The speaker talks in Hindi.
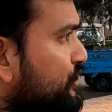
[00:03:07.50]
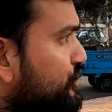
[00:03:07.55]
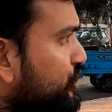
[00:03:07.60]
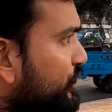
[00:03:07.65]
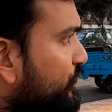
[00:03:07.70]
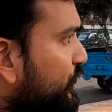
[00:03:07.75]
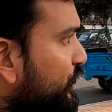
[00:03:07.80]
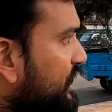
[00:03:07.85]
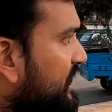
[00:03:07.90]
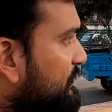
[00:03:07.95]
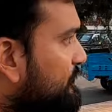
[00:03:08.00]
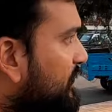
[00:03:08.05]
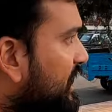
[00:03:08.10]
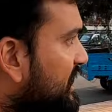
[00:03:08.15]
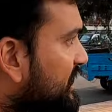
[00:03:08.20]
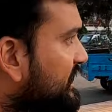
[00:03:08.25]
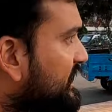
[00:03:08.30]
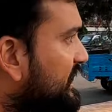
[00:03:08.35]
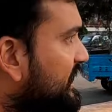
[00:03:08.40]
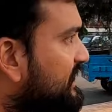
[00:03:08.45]
सोमोनी
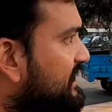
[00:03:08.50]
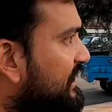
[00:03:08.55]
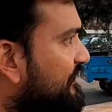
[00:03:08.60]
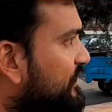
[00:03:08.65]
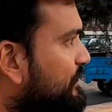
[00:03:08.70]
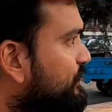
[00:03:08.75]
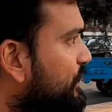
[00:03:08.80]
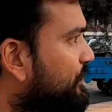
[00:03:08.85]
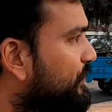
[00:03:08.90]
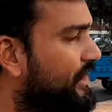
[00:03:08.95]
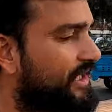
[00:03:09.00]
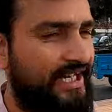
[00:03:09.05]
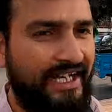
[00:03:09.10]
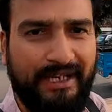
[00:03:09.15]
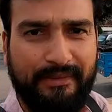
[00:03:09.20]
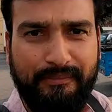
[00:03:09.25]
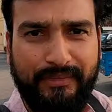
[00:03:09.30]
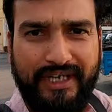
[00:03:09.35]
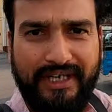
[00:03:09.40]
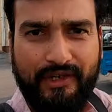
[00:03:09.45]
मार्केट काफ़ी पॉपुलर
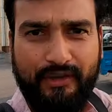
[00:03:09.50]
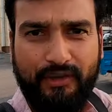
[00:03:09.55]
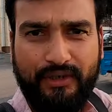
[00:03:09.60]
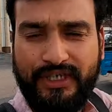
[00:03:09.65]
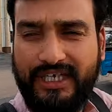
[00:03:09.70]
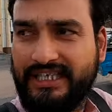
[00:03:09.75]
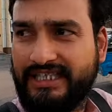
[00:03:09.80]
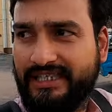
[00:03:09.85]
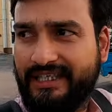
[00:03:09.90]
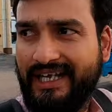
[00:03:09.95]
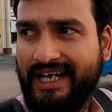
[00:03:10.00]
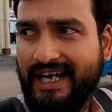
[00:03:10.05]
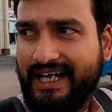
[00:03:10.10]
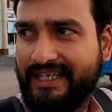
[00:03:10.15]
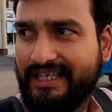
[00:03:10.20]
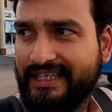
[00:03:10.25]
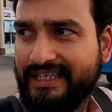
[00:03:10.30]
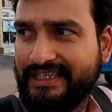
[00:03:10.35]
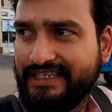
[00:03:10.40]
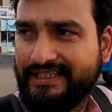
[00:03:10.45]
है मेरे होटल से
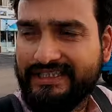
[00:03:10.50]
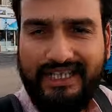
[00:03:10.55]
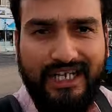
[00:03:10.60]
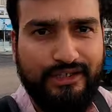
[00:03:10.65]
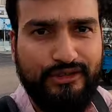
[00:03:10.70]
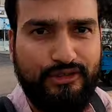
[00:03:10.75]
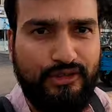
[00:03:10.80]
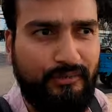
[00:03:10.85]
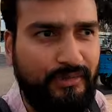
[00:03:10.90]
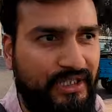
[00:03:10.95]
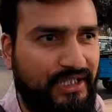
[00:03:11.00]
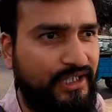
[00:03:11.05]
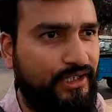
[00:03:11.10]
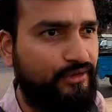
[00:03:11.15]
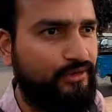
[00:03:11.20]
हार्डली सात मीटर